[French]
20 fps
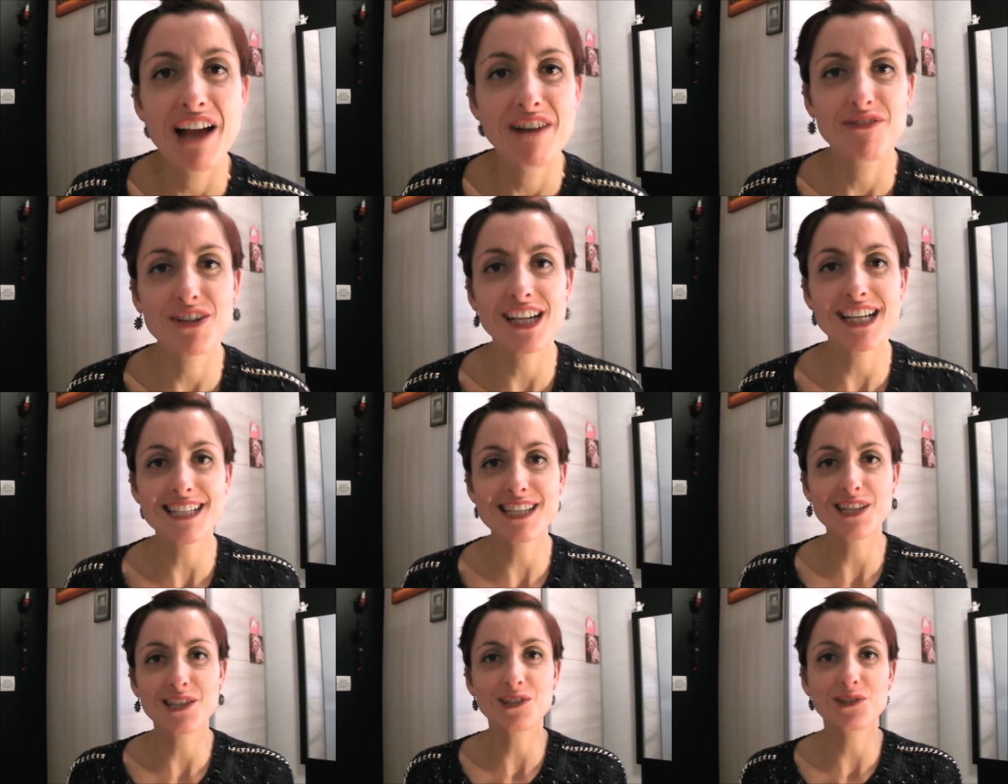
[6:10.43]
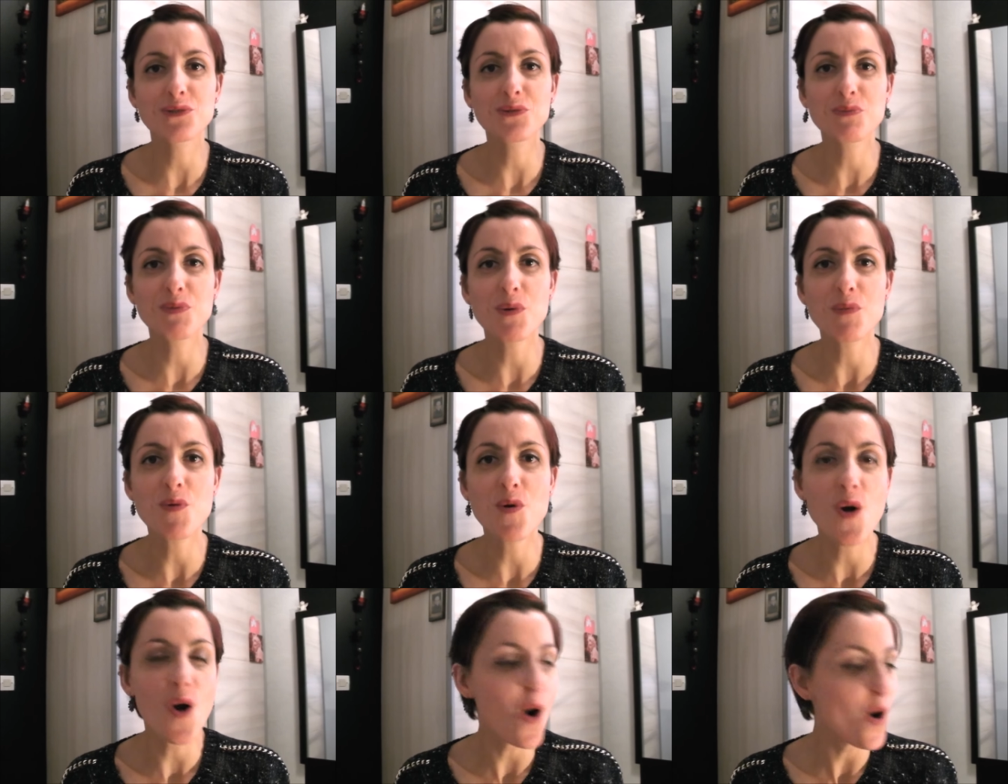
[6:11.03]
Voilà, c'était tout pour
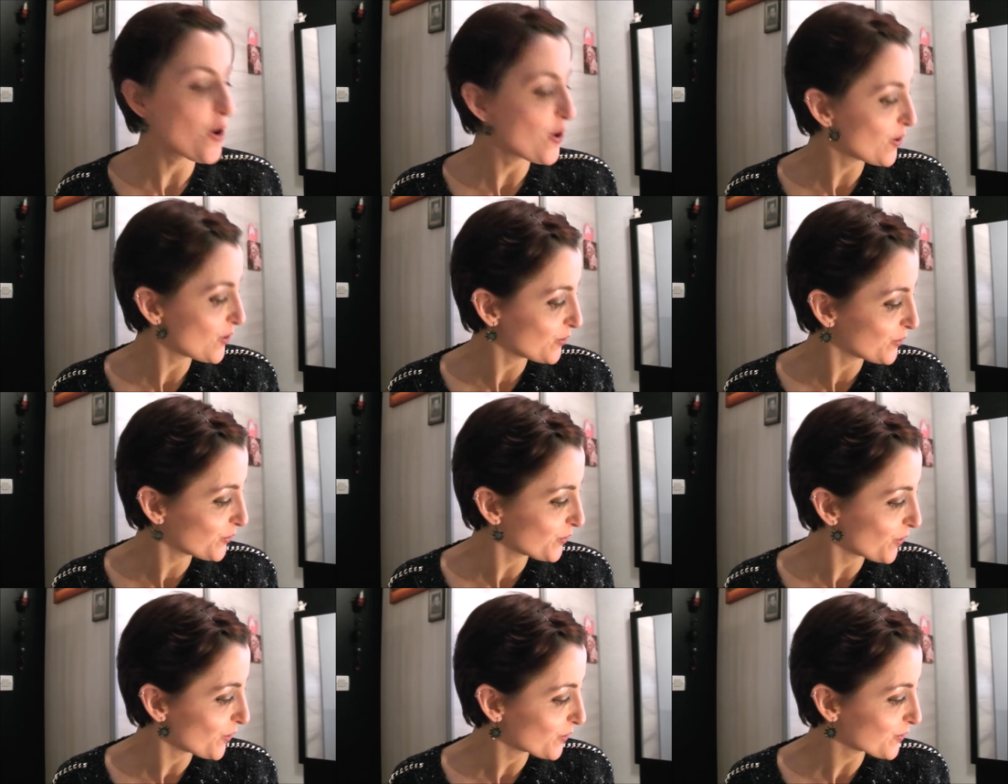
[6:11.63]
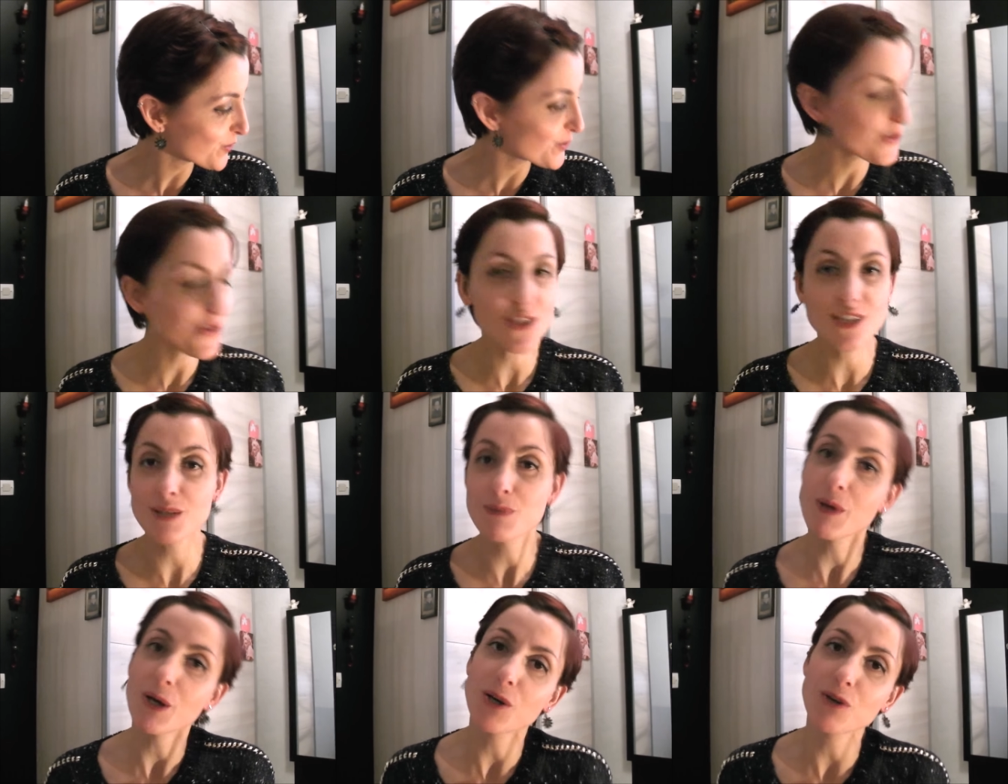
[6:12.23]
mon All nose.
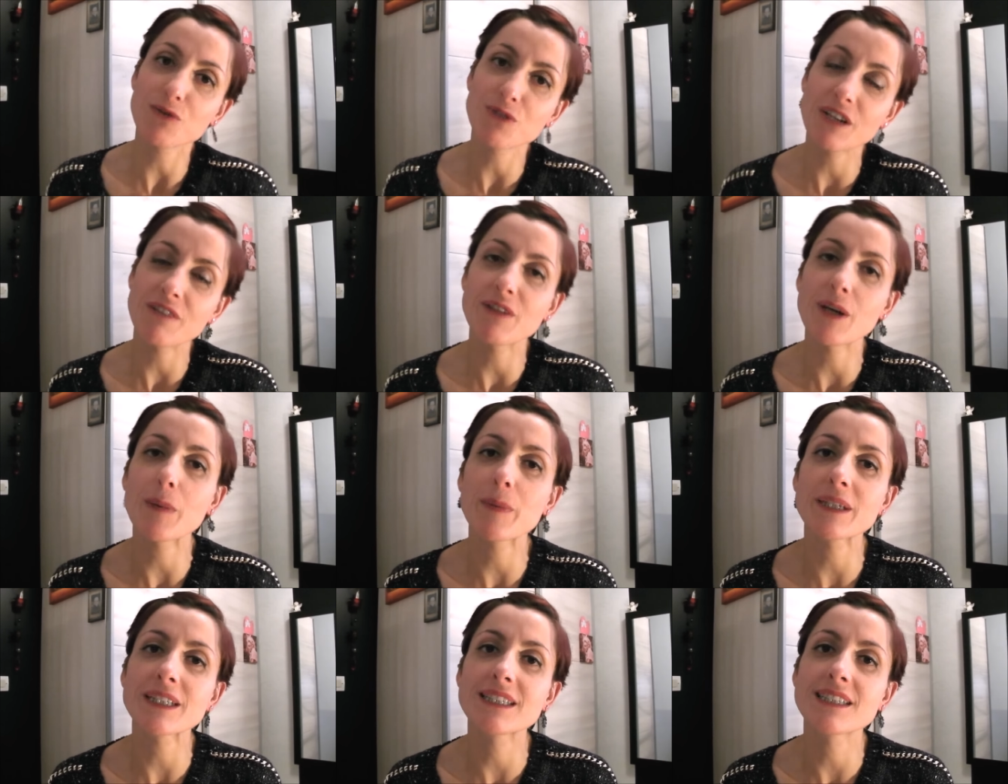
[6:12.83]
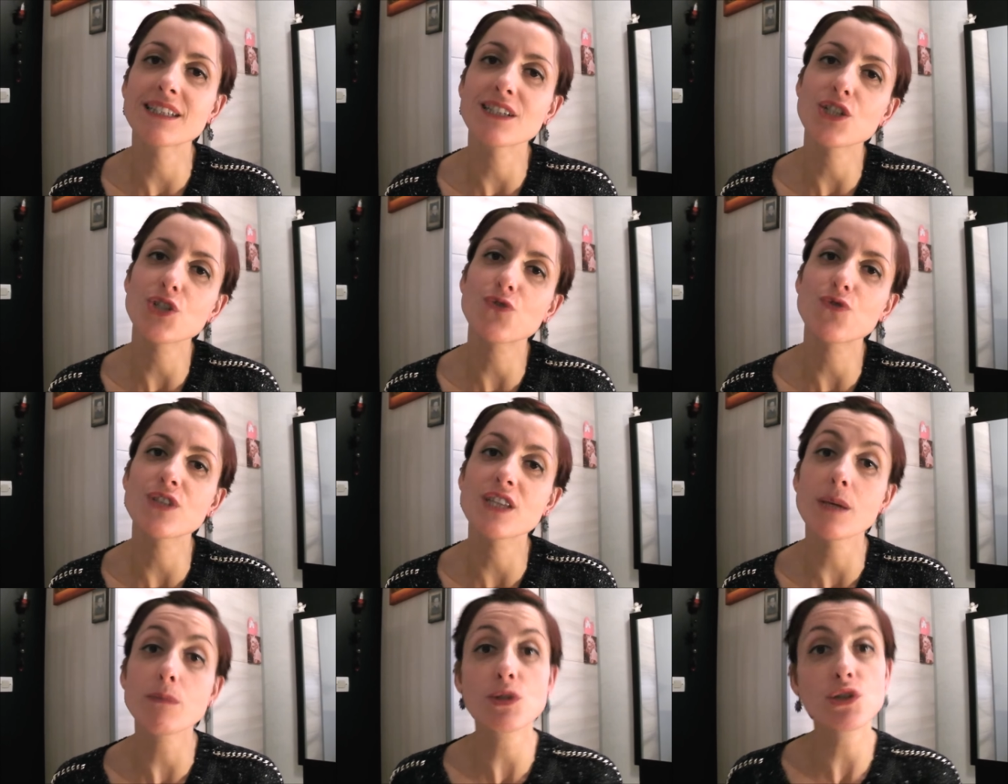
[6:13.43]
J'espère que vous l'avez apprécié. Je
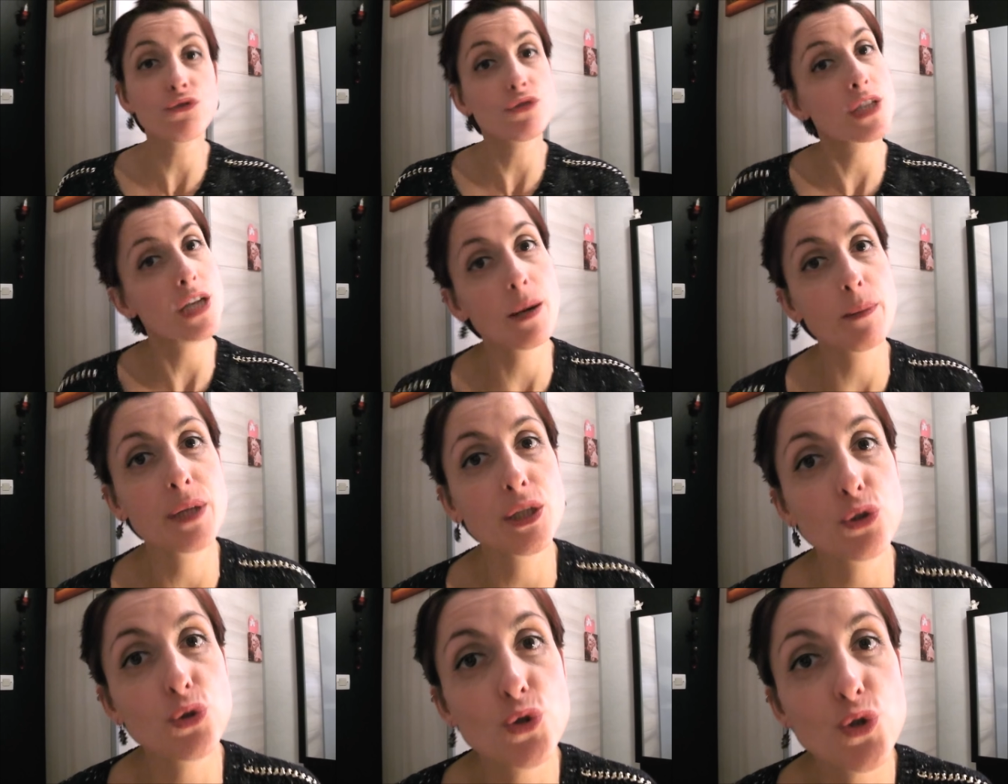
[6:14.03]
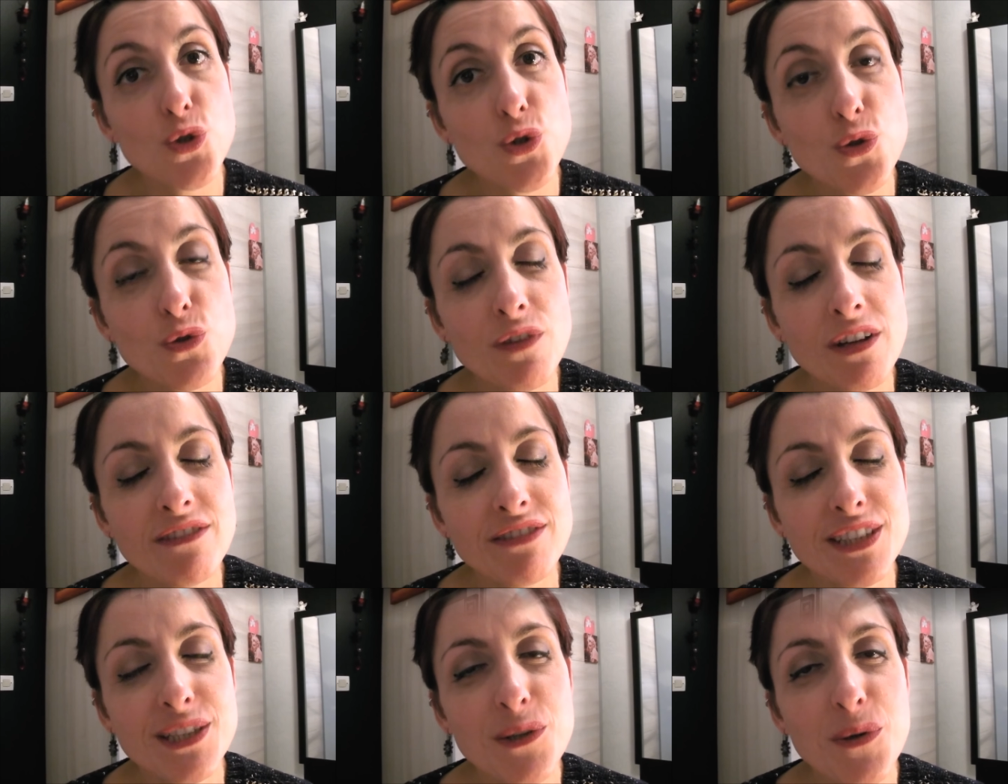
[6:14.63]
vous aime et je vous dis à bientôt dans une
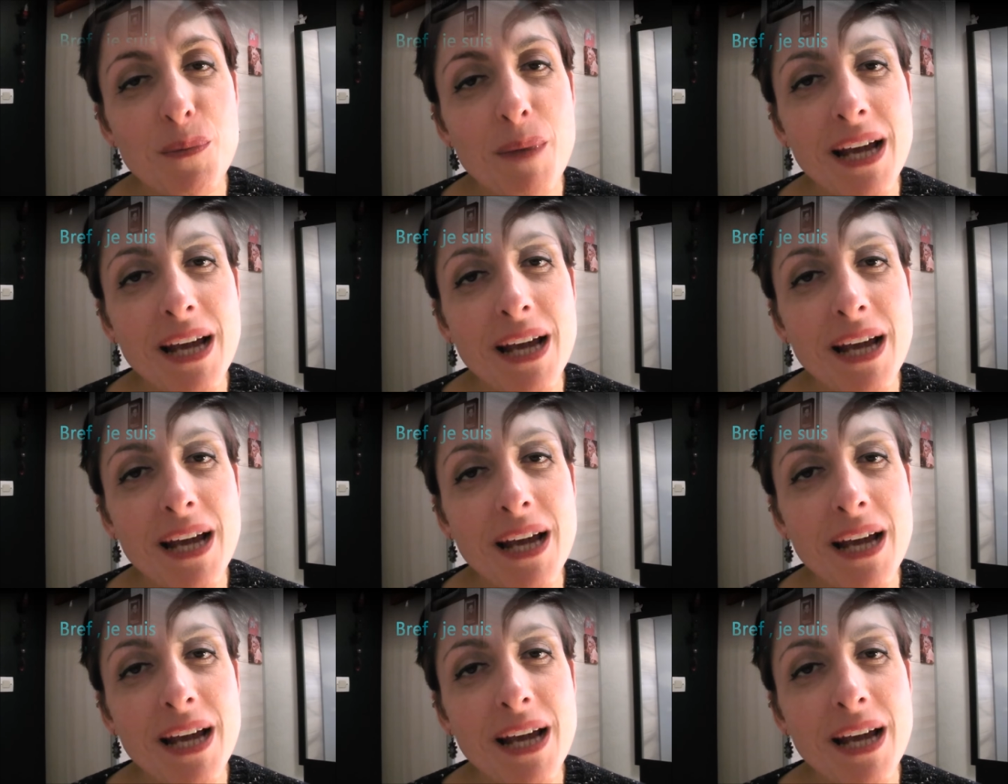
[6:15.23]
nouvelle vidéo.